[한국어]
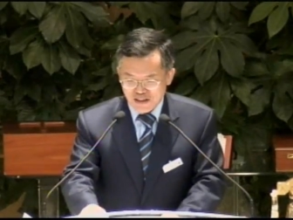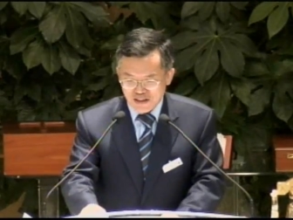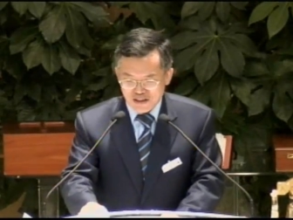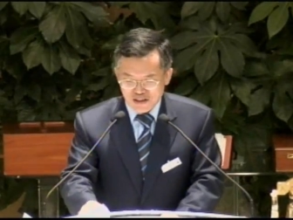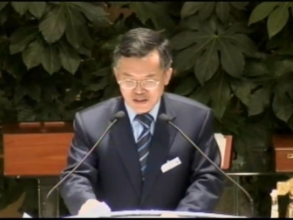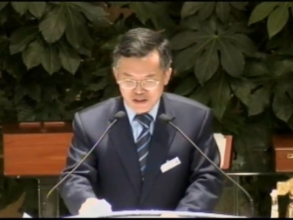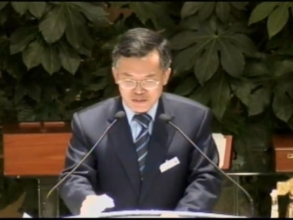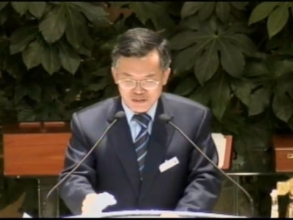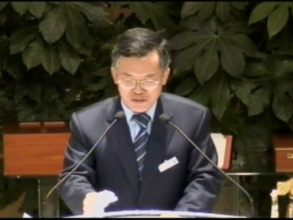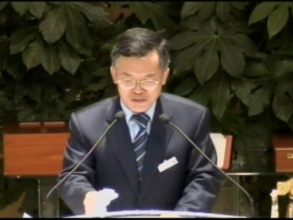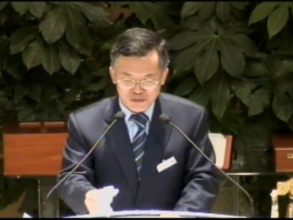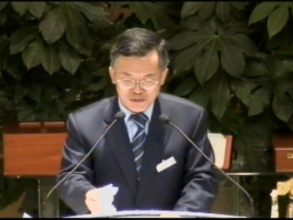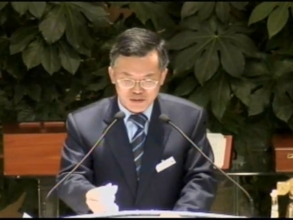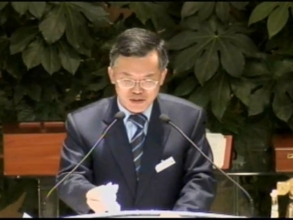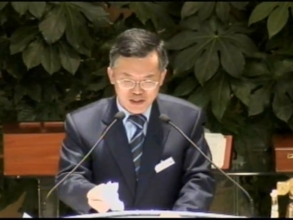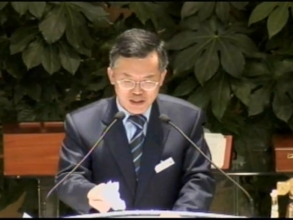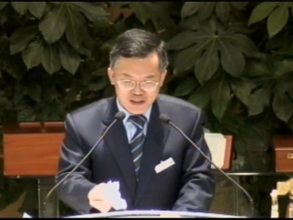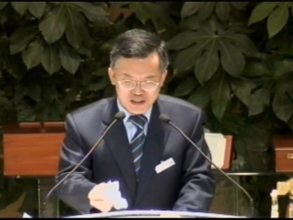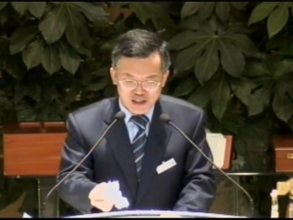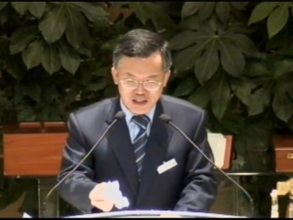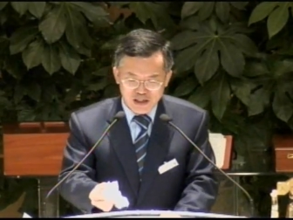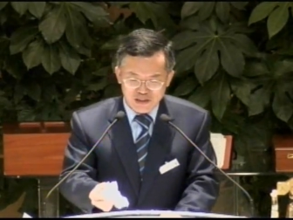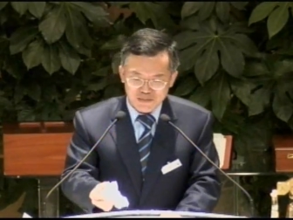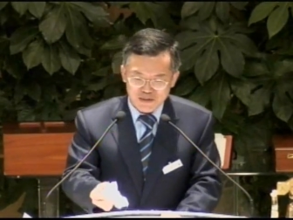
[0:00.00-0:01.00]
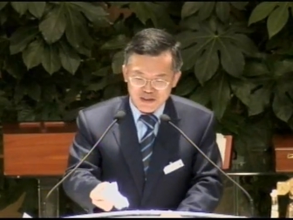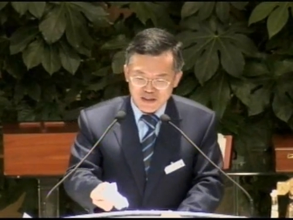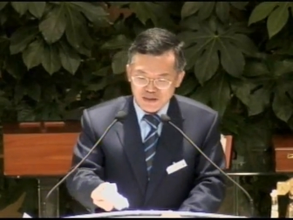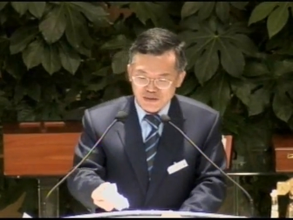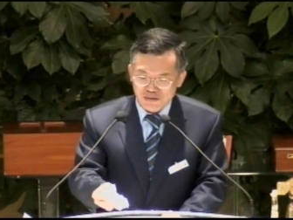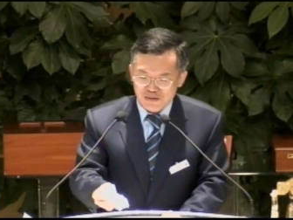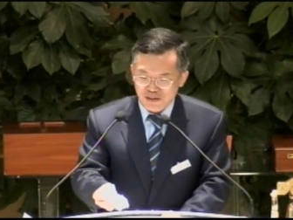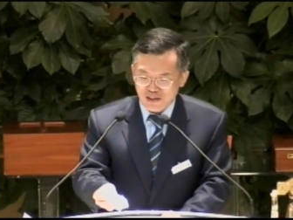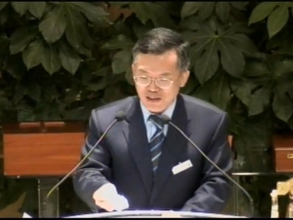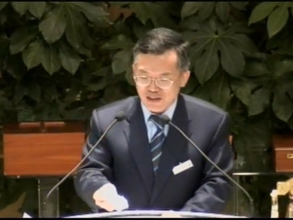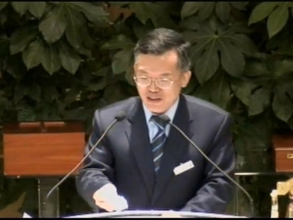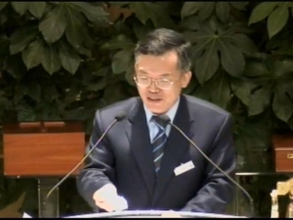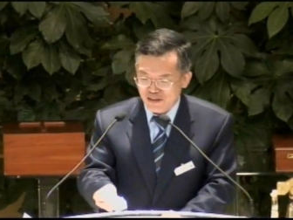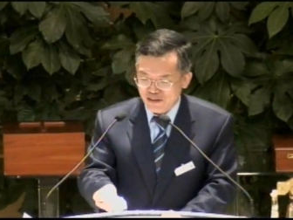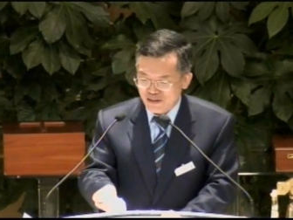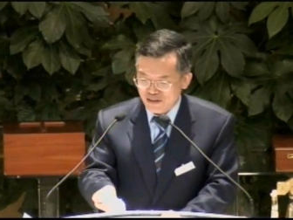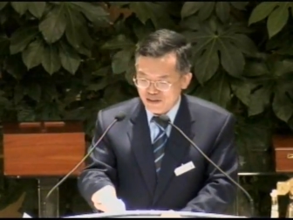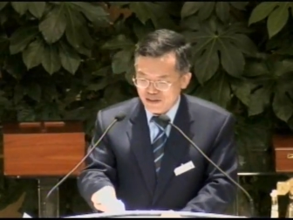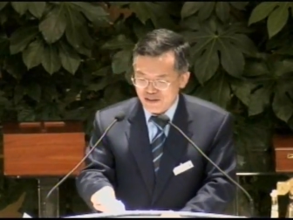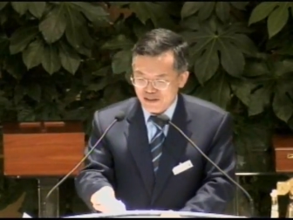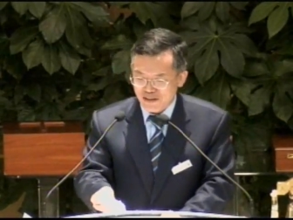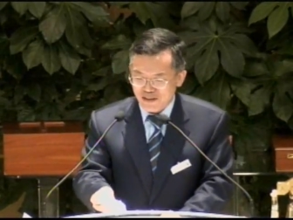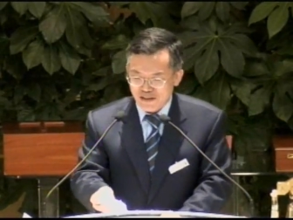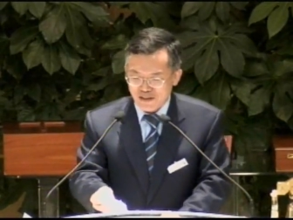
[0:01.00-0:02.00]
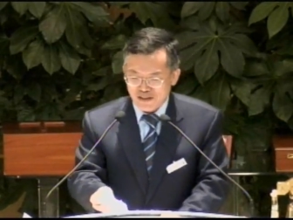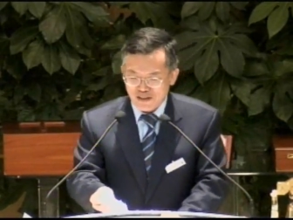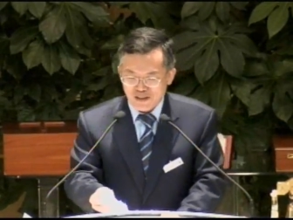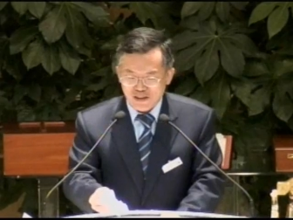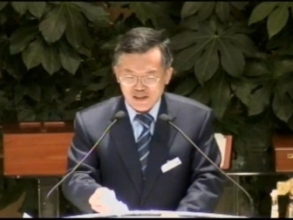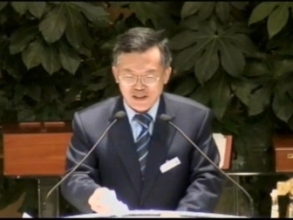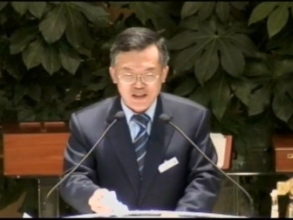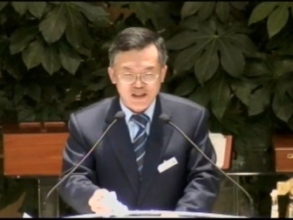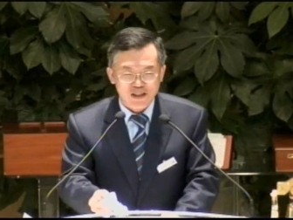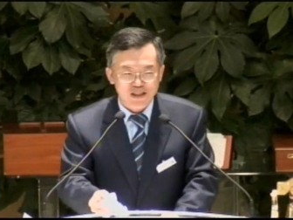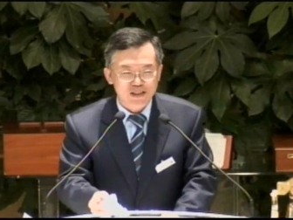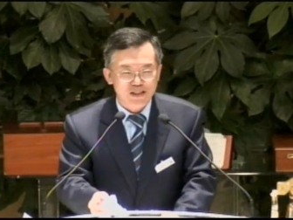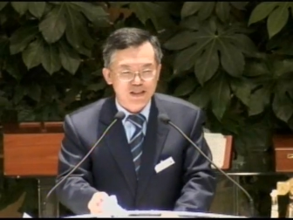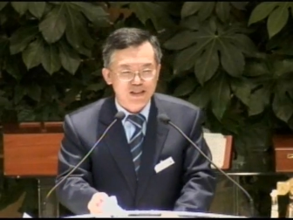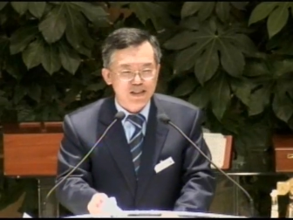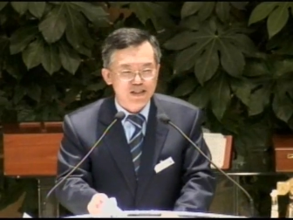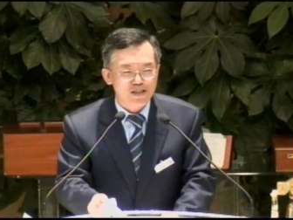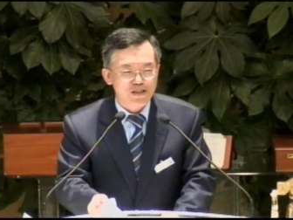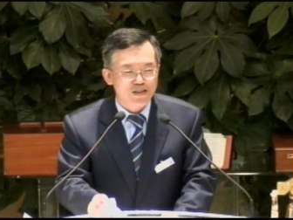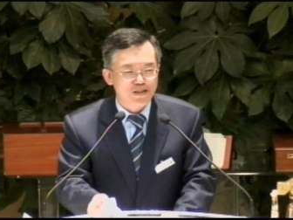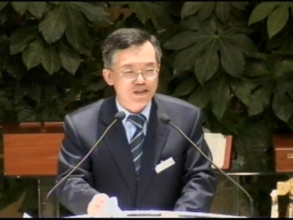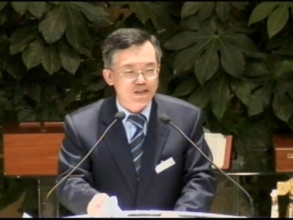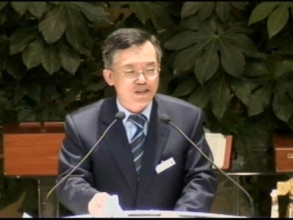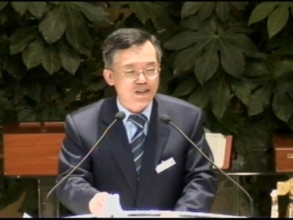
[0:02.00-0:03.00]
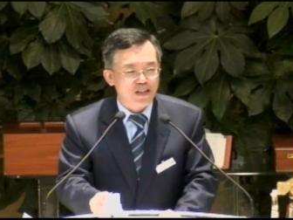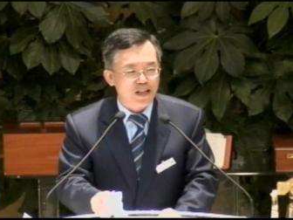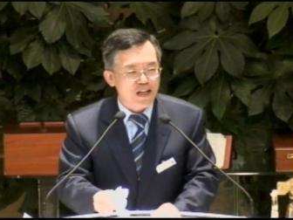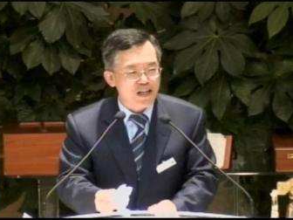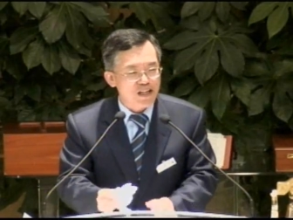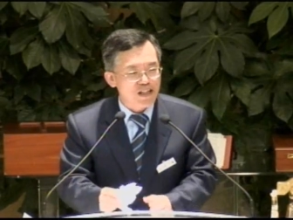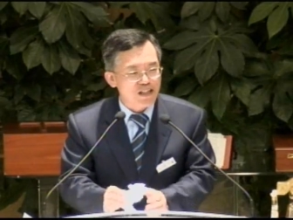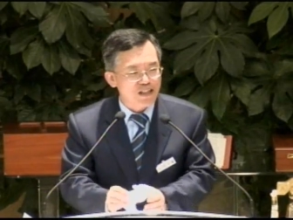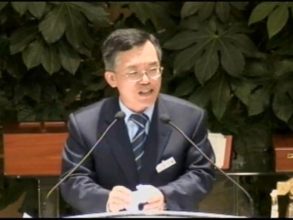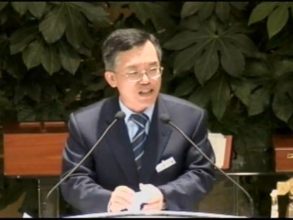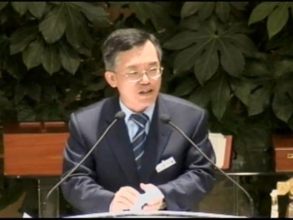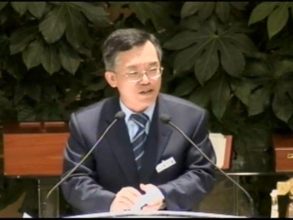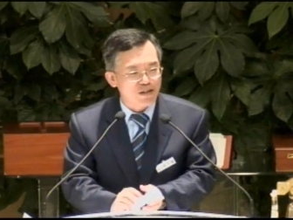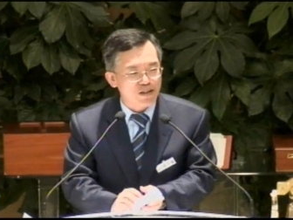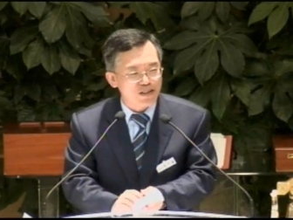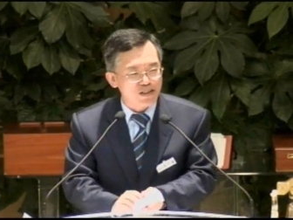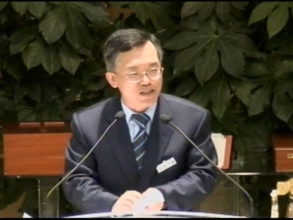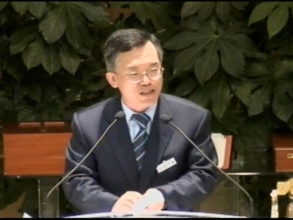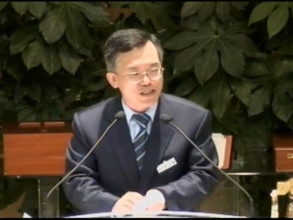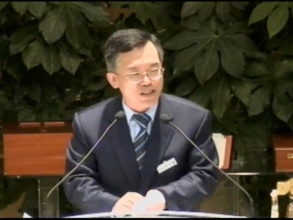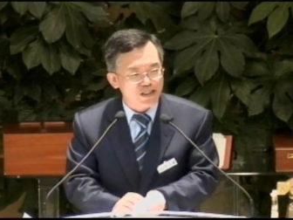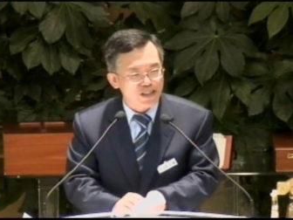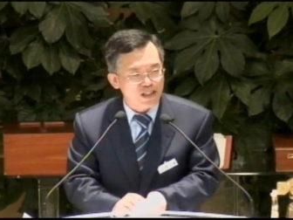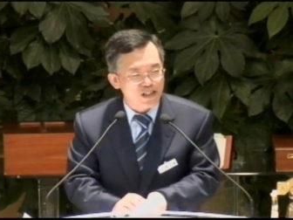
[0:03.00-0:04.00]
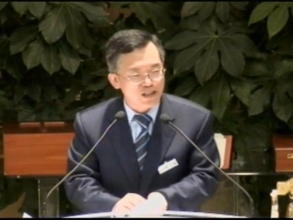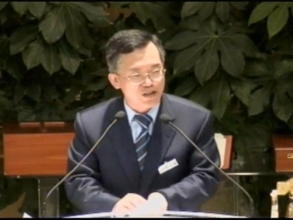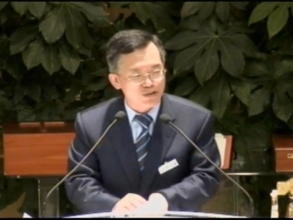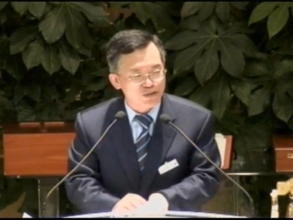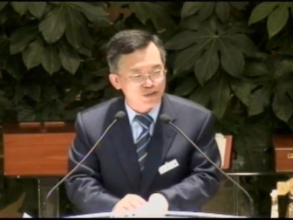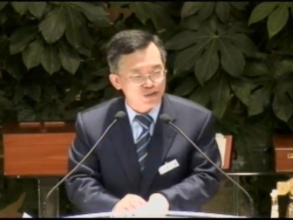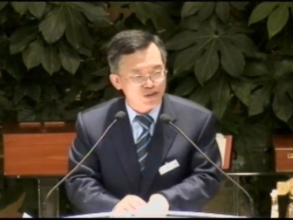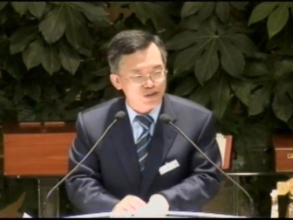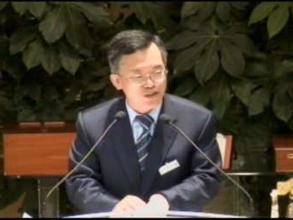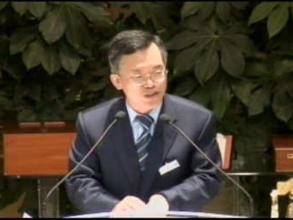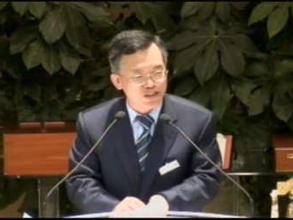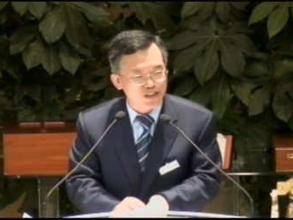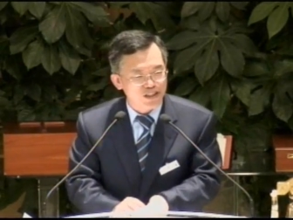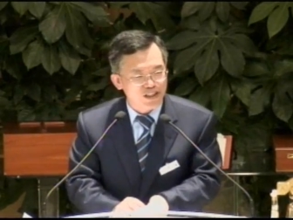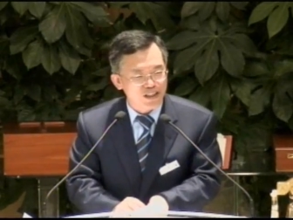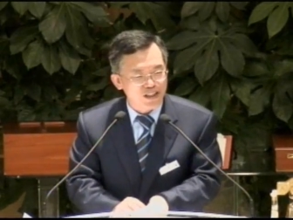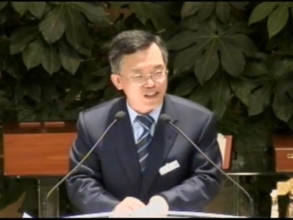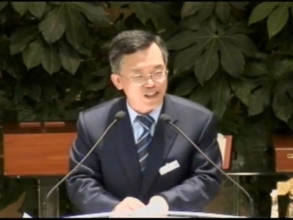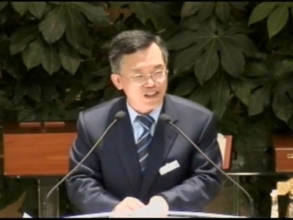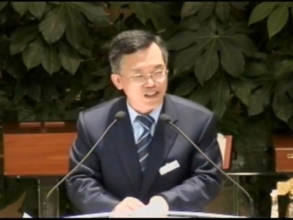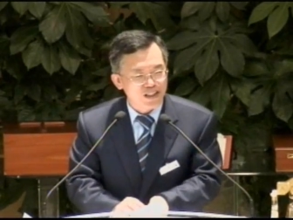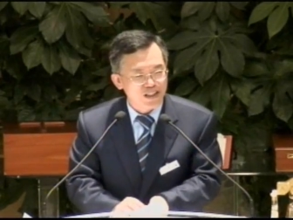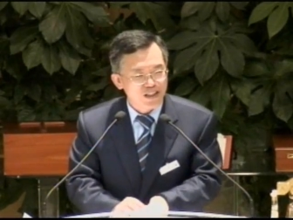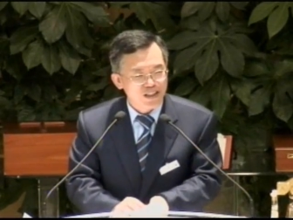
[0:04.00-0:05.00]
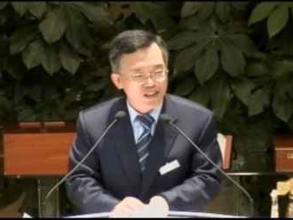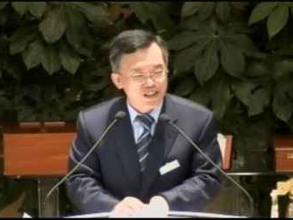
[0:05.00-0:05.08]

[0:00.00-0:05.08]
여러분 우리의 삶 가운데 하나님께서 내일이라고 하는 시간을 주었는데